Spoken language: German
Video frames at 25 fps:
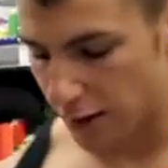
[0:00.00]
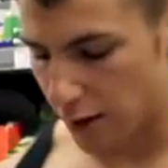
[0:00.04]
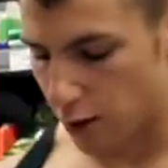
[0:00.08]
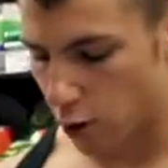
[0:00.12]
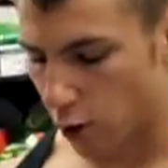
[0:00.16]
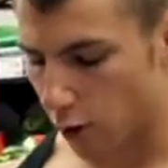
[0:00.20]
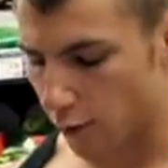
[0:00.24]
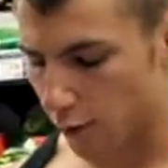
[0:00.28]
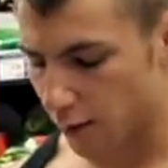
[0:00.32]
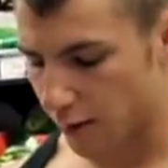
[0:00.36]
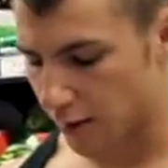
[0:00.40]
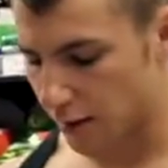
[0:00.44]
die
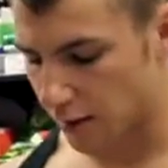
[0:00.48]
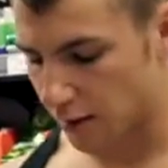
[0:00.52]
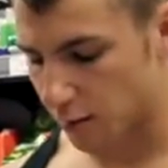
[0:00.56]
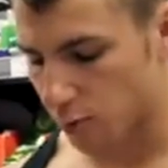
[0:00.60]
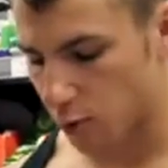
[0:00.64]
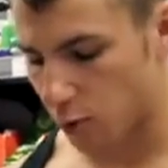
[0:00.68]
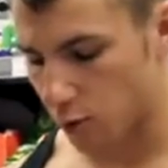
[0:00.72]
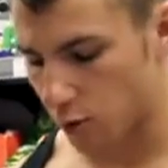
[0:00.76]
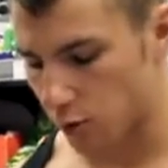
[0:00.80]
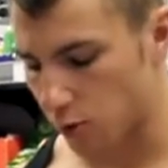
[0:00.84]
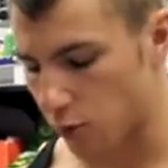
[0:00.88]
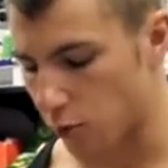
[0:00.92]

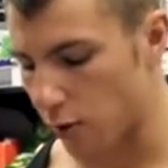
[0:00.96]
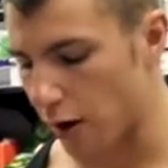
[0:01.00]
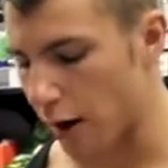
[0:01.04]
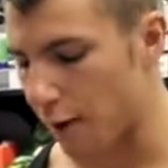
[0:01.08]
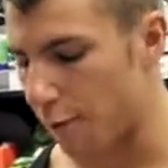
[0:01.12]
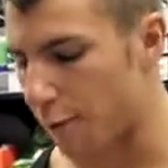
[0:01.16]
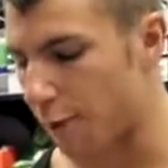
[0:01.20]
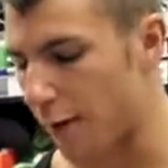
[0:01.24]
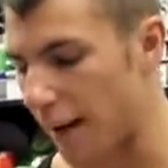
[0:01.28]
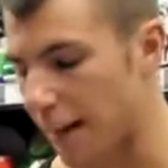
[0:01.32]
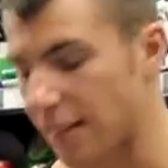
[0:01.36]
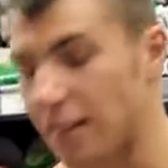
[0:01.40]
Convenience-Produkte
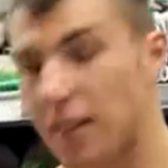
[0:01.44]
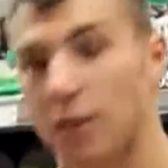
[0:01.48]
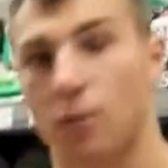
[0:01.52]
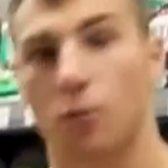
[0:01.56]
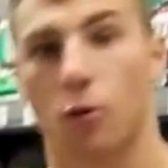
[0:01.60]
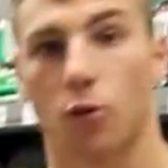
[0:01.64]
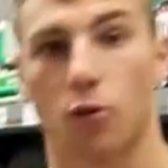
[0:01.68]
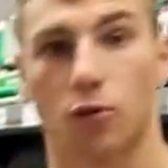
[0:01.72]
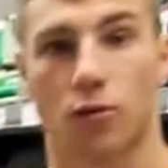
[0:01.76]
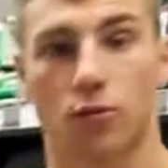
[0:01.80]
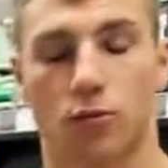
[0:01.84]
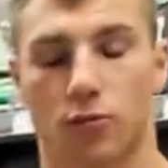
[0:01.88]
oder
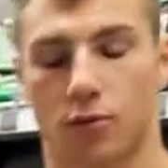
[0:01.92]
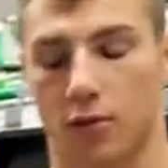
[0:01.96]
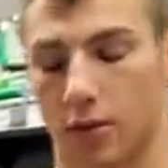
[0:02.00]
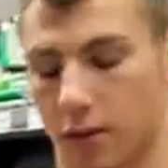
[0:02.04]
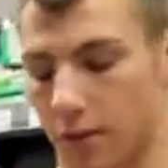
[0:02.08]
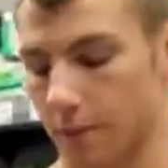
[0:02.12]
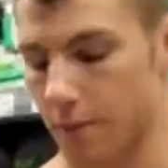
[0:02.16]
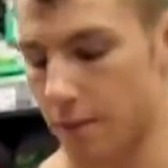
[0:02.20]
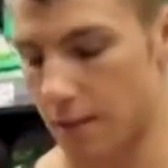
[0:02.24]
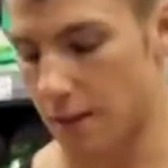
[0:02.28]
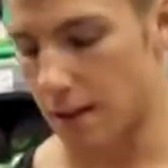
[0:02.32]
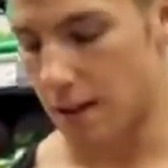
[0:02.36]

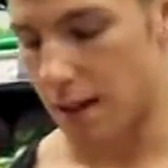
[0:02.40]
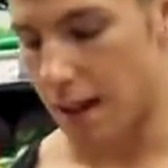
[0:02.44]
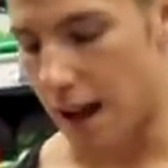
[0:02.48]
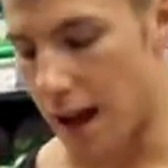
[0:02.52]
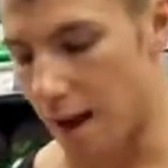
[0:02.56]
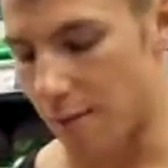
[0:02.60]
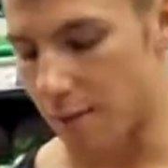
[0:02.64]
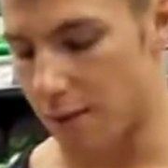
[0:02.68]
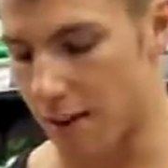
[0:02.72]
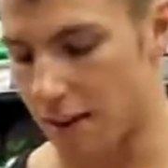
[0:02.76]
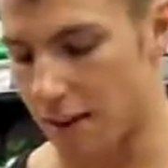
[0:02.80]
Fertigprodukte. Haben wir